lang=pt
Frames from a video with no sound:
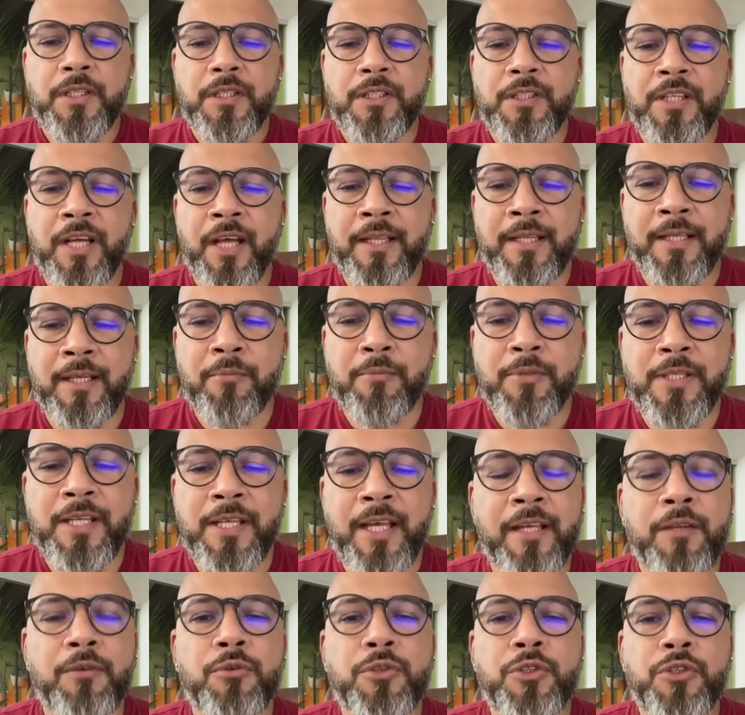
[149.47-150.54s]
Já estamos
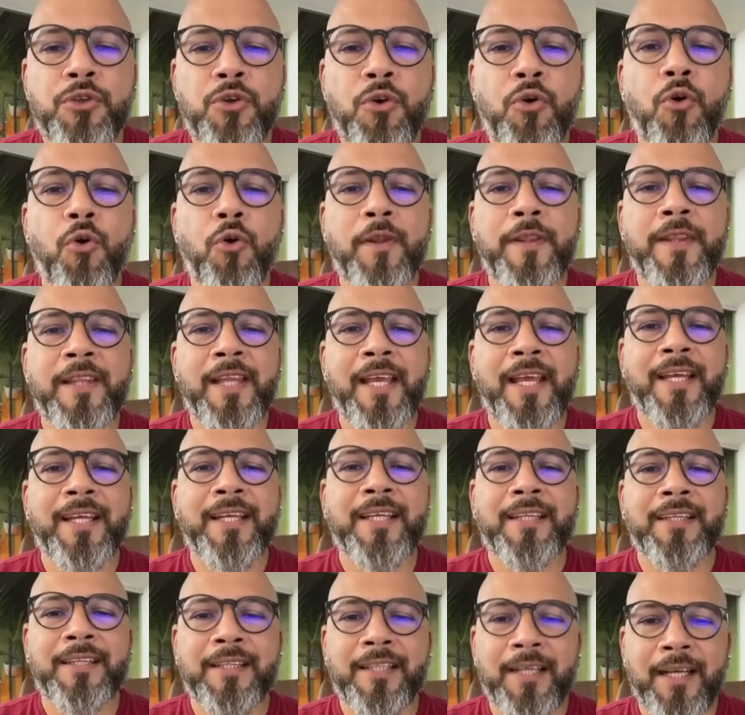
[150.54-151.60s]
aí nos
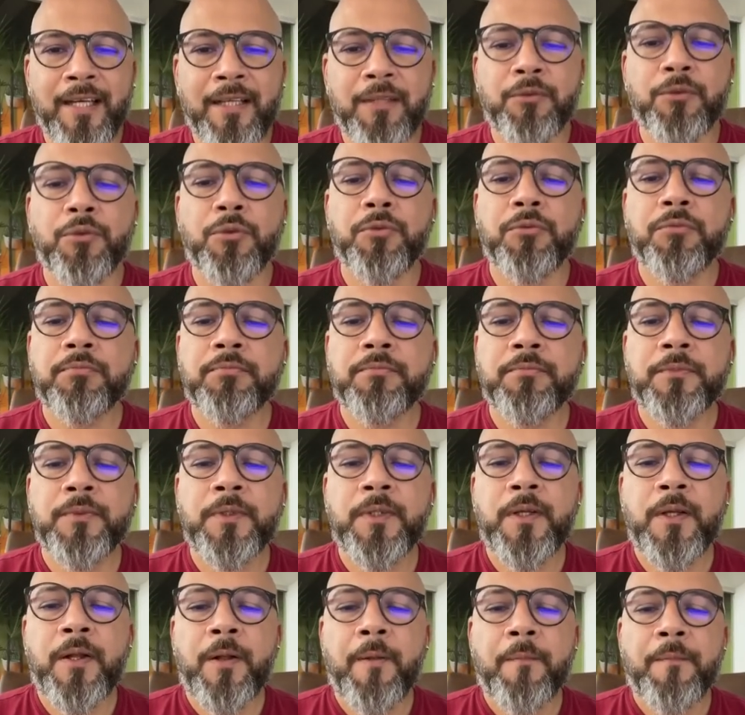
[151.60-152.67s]
conectando,
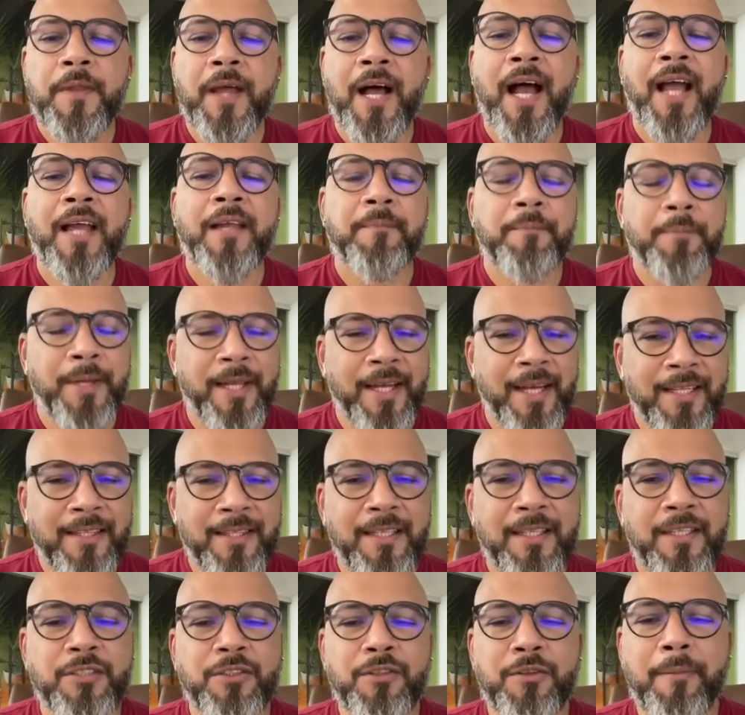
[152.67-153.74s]
tá?
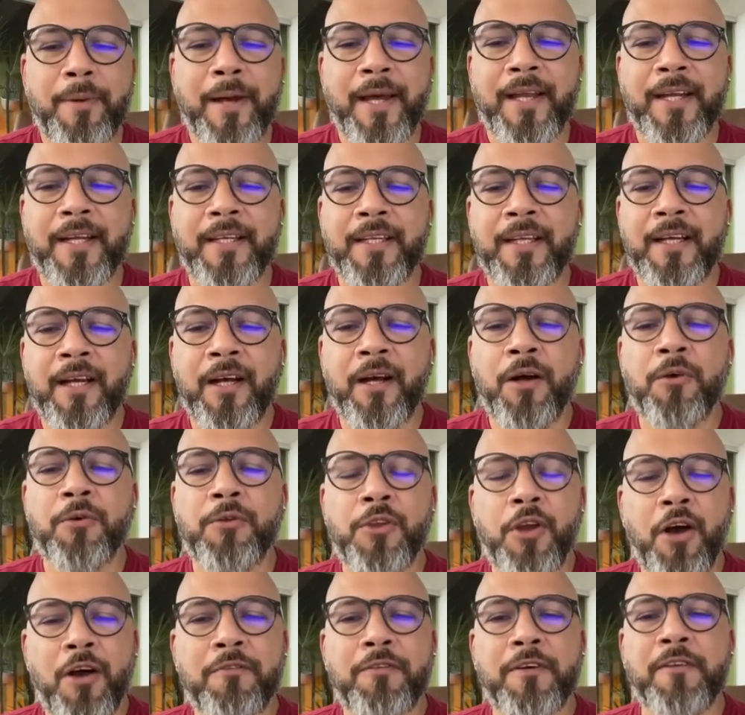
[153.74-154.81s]
Imperatriz no Maranhão,
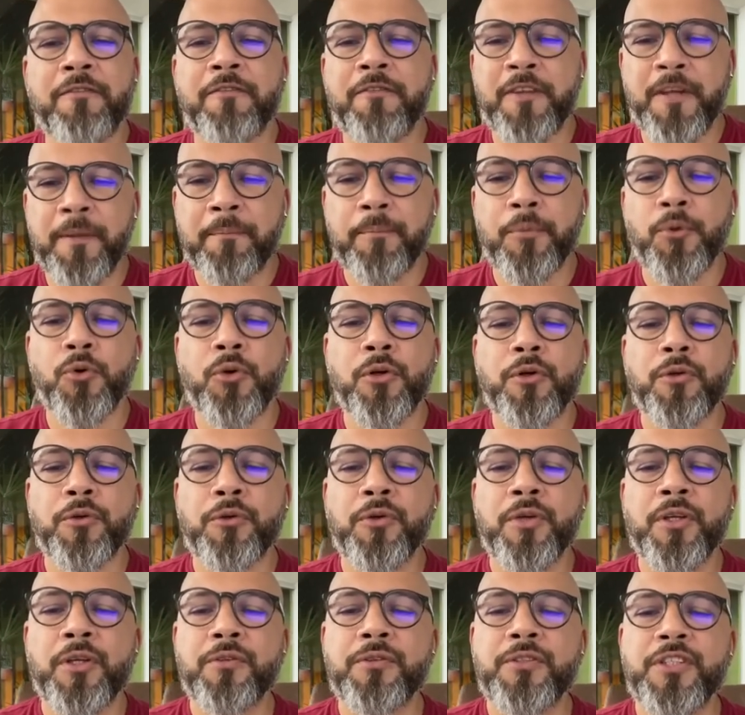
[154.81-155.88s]
Nova Friburgo no
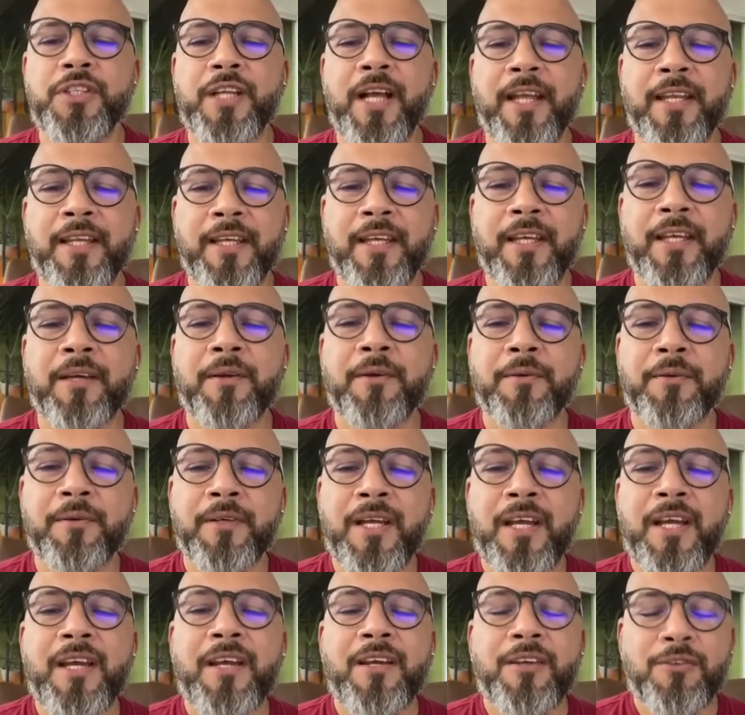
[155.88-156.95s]
Rio de Janeiro,
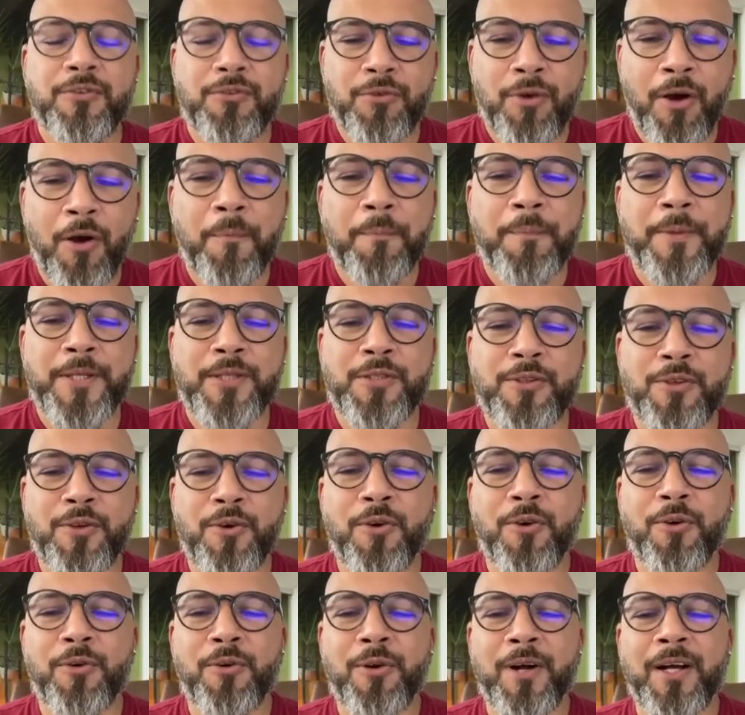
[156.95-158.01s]
João
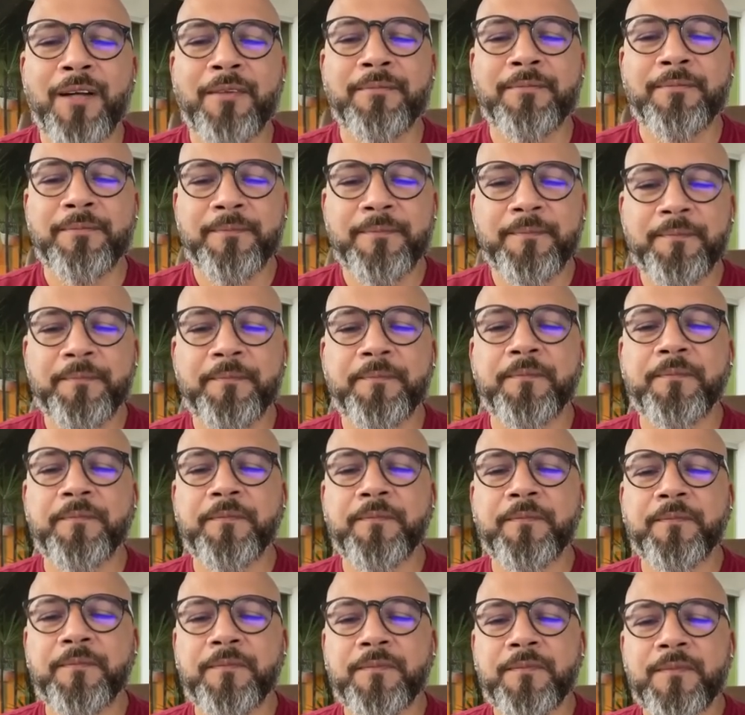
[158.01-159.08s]
Pessoa.
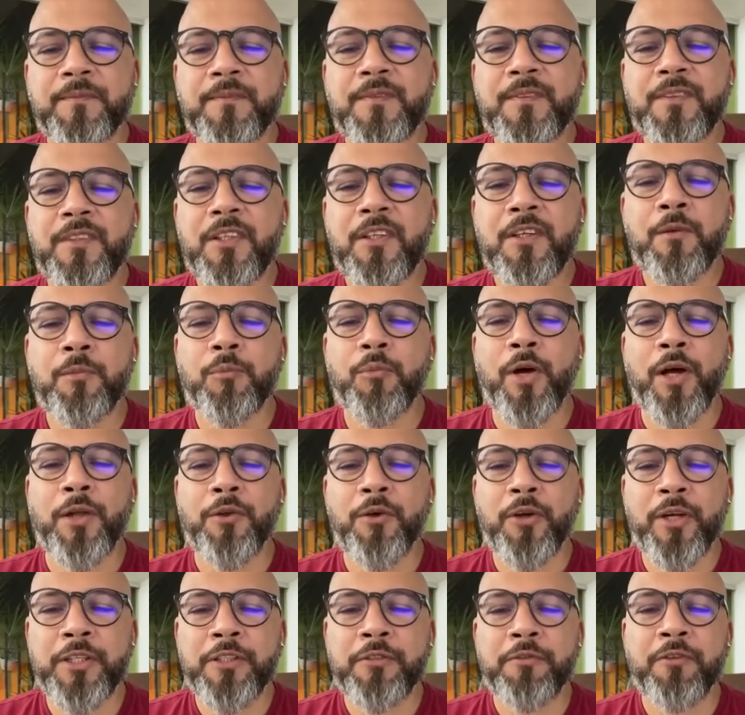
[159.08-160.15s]
Boa
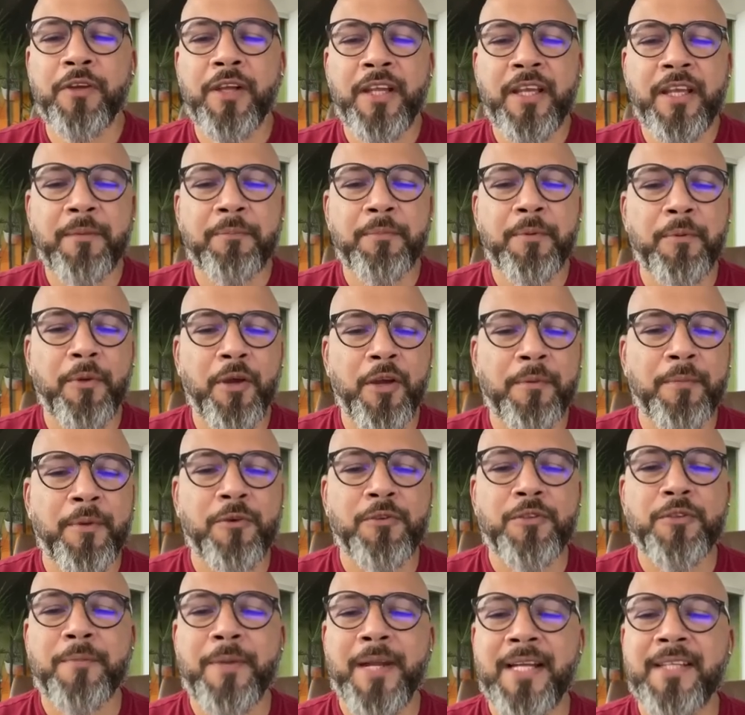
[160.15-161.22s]
noite, Felipe, meu
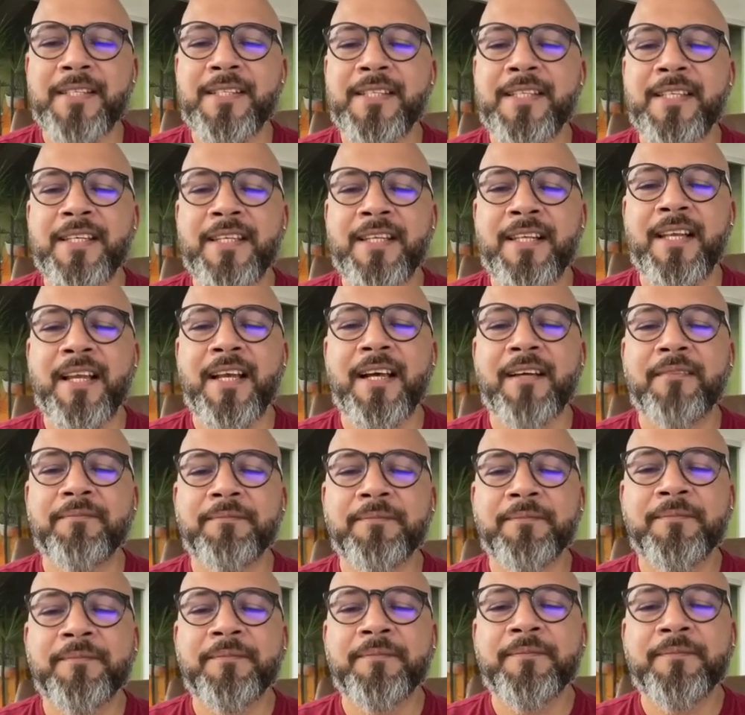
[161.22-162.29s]
irmão de Brasília.